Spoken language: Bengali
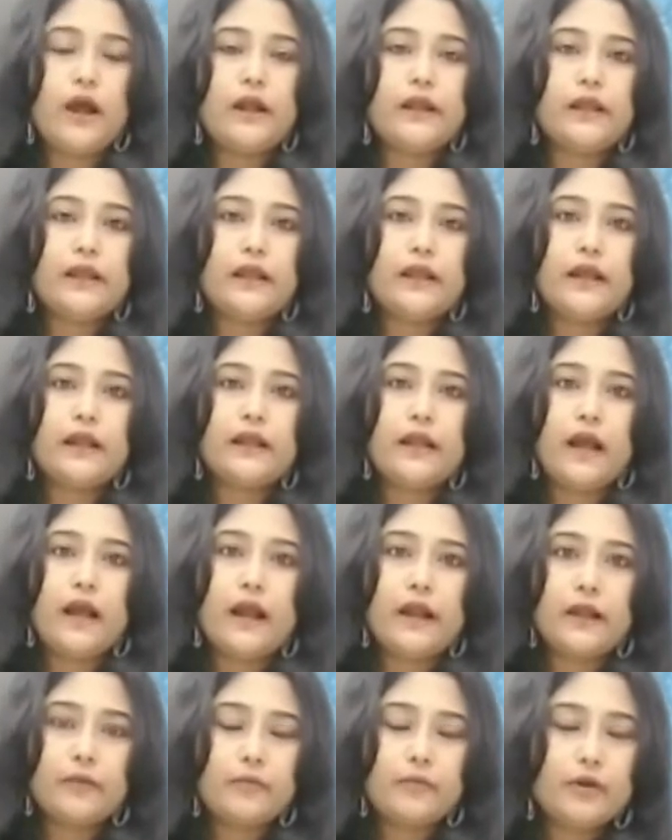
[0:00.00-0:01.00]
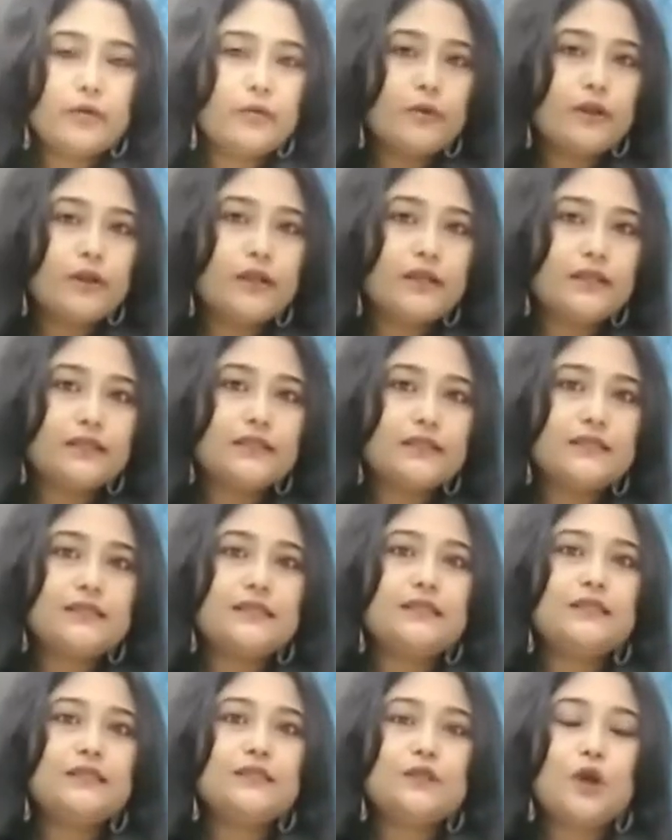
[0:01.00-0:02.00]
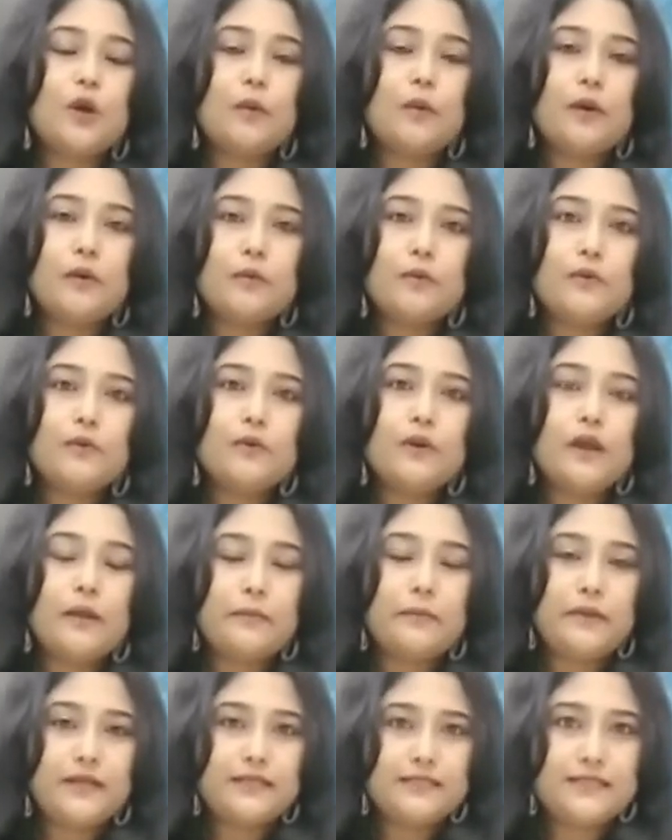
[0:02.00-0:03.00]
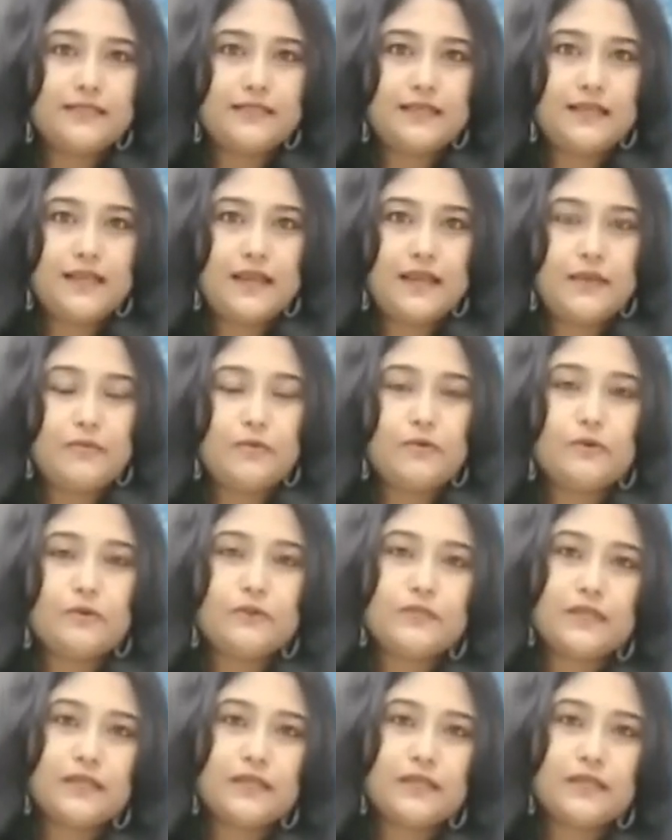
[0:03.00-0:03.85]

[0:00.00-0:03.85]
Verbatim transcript: আর এখানে আরেকবার বলে নিচ্ছি জবা ফুল আমরা যেটা নেব